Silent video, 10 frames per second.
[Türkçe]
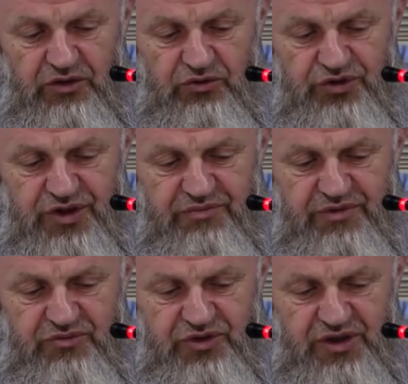Yüce
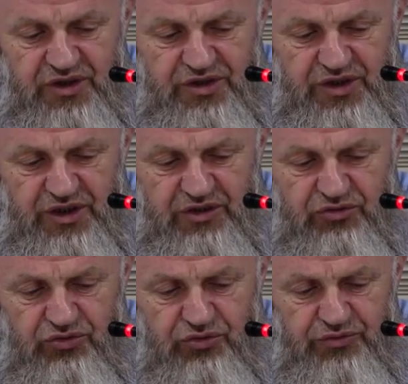Rabbim Celle
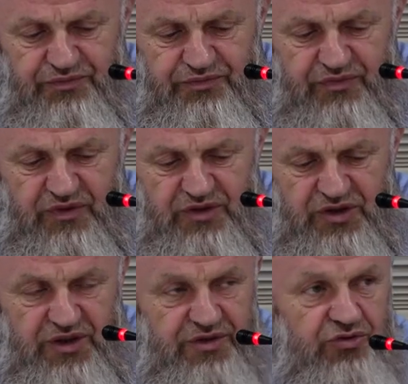Celaluhu,
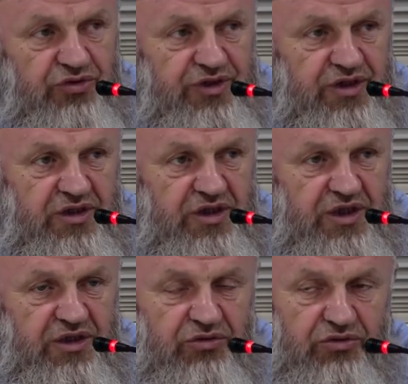şahıs olarak,
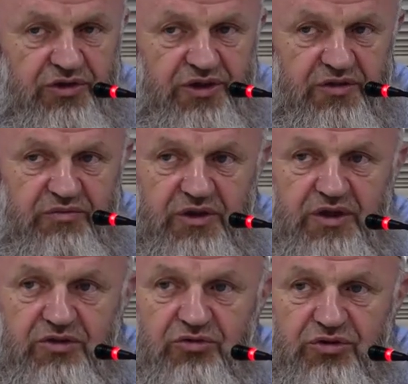aile olarak,
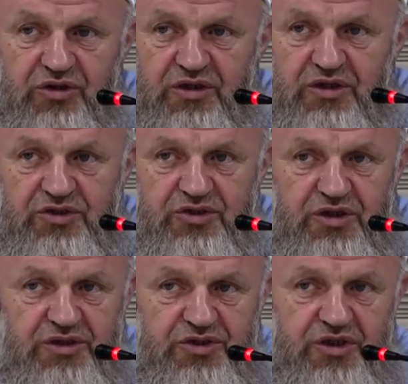millet olarak karşı
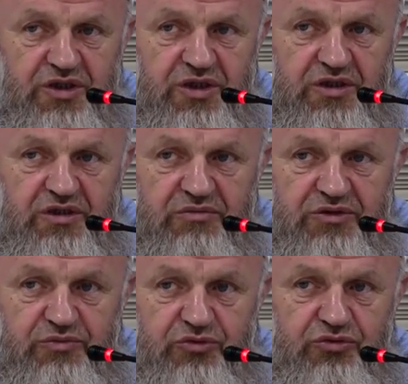karşıya
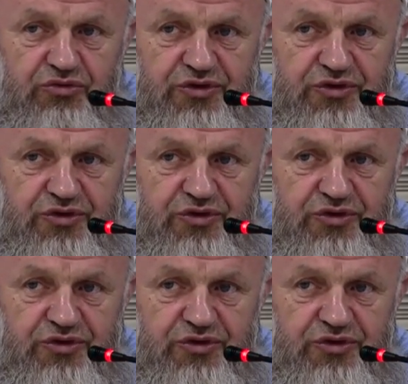kaldığımız bütün